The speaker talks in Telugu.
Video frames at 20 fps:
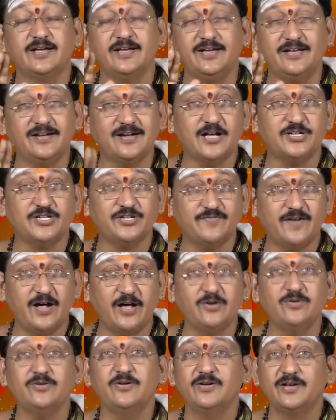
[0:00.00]
ఈ
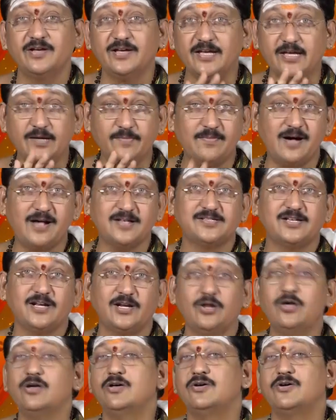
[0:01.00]
రాశివారు ఈ
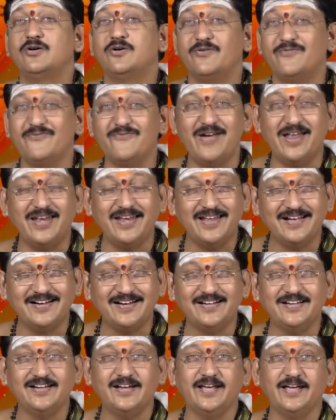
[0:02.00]
మాసంలో
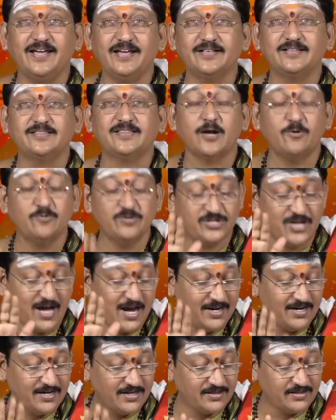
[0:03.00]
వెళ్ళకండి తగు
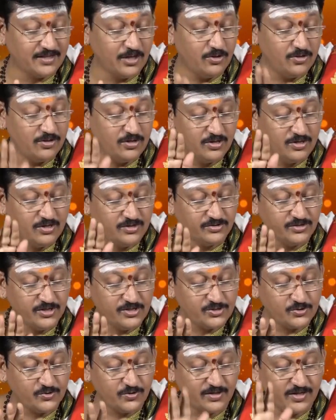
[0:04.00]
జాగ్రత్తలు
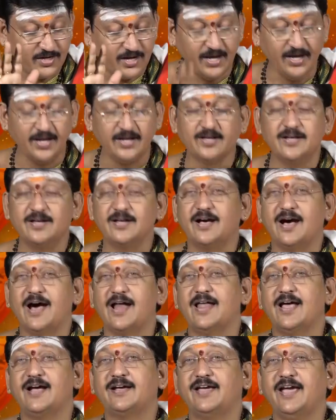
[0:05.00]
తీసుకోండి
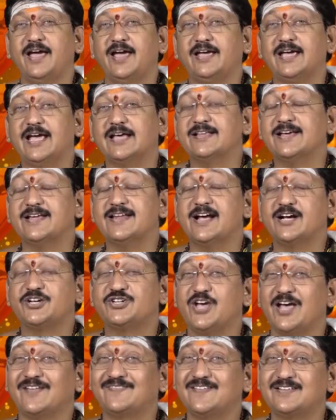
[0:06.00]
అలాగే ఏదైనా
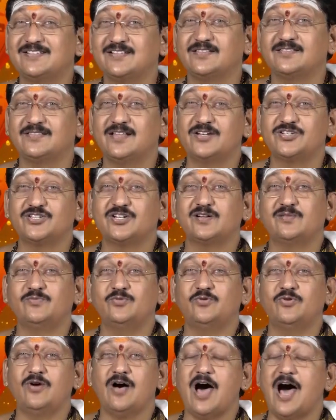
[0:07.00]
క్షేత్ర
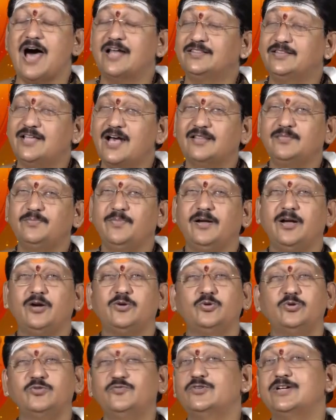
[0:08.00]
సందర్శనము ఆధ్యాత్మిక
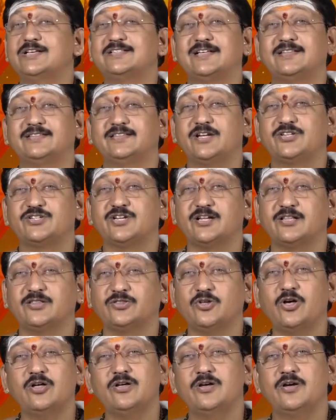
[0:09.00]
గురువుల
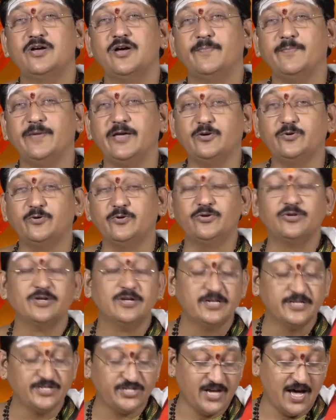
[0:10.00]
సందర్శనంతో మీకు
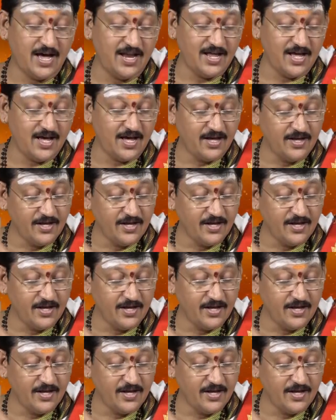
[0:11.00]
చాలా